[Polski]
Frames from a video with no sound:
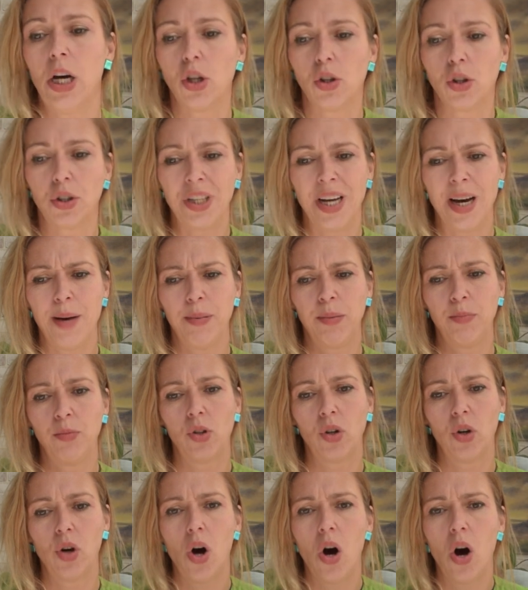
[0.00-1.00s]
to chciałabym
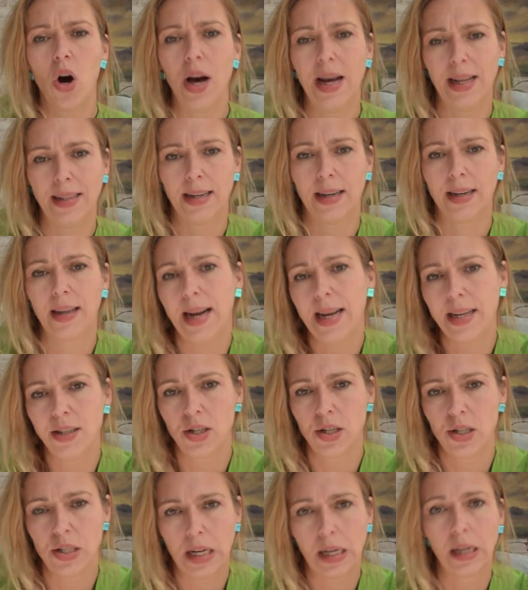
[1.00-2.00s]
trochę
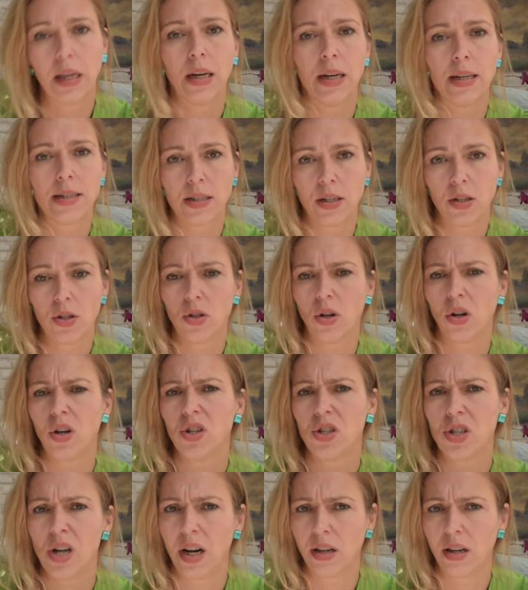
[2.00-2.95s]
nakreślić taki rys historyczny,